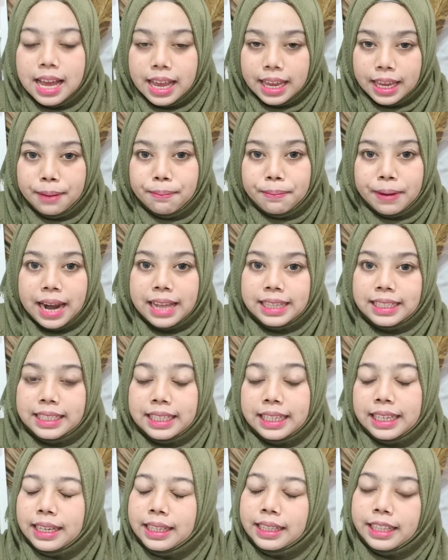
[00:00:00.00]
e-bright
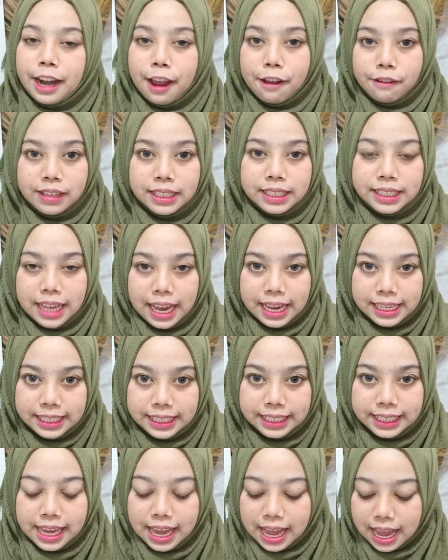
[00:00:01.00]
skin travel
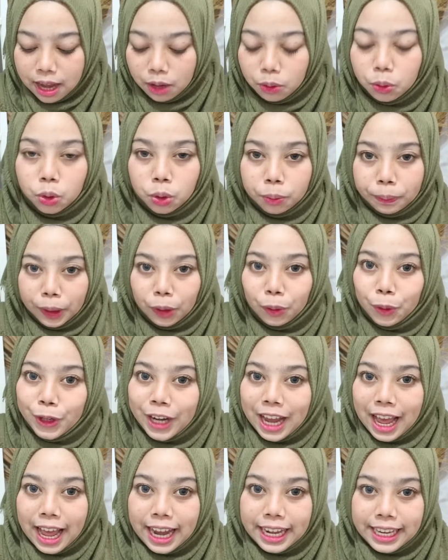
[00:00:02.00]
size-nya untuk
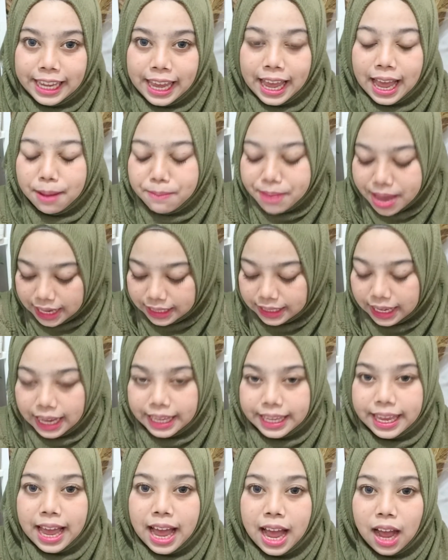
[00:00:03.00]
penggunaannya
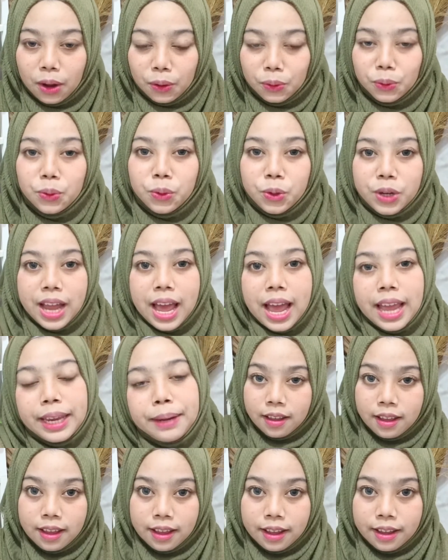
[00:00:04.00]
biasanya aku
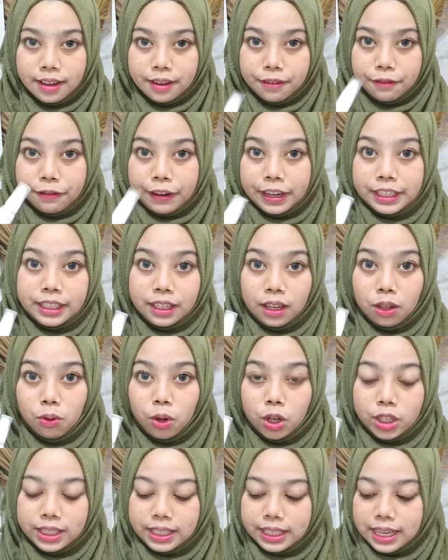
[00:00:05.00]
gunain facial
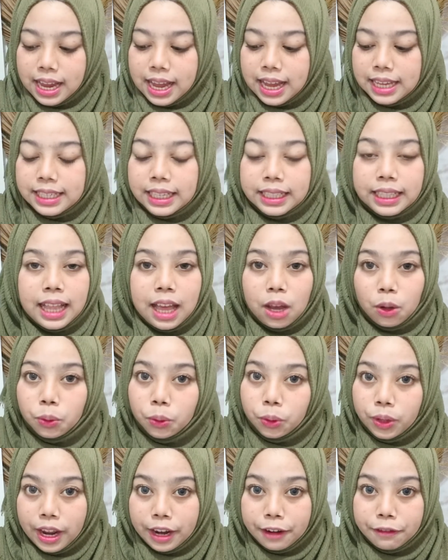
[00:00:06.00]
wash nya setelah
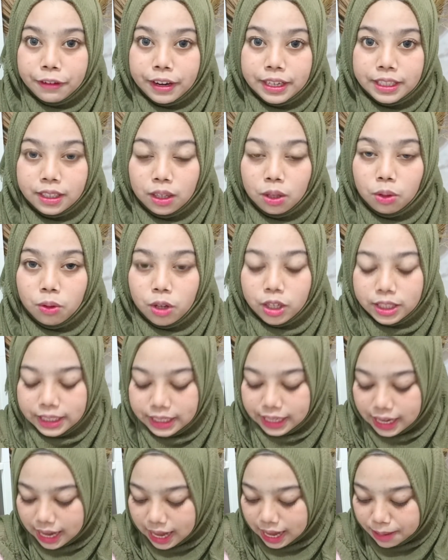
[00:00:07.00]
aku gunain facial wash
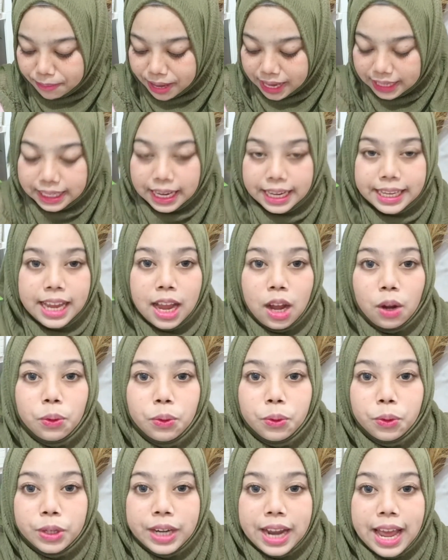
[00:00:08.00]
nya biasanya
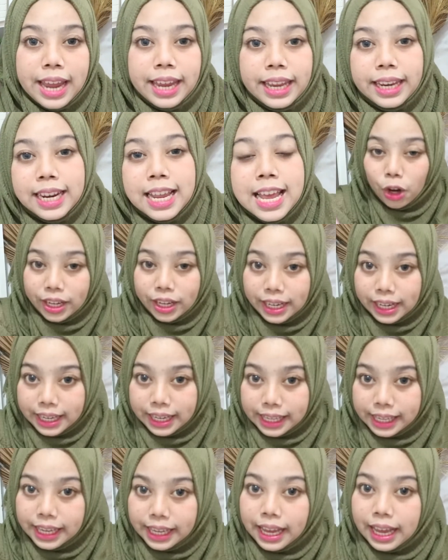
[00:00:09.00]
aku gunain
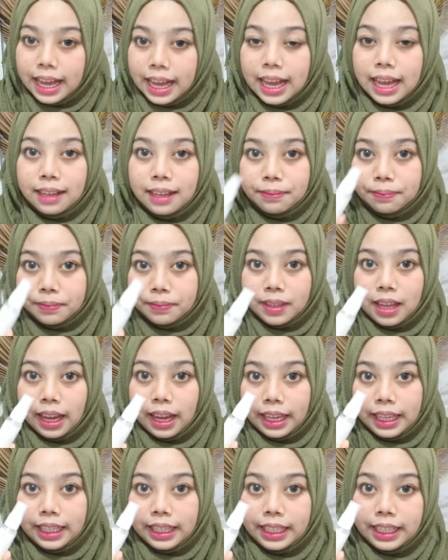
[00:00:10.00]
tonernya
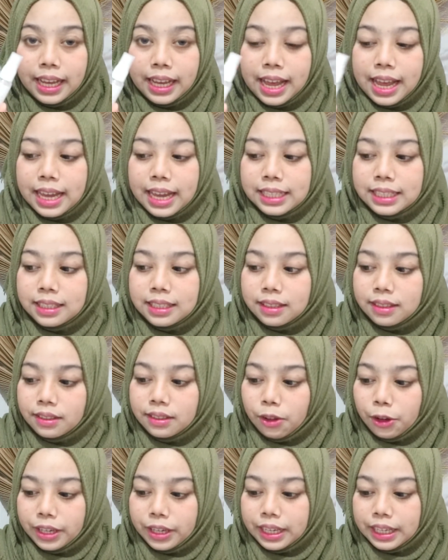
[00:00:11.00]
yang ini guys
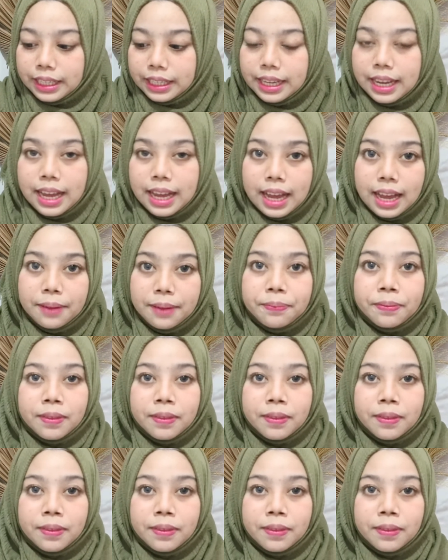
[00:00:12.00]
tonernya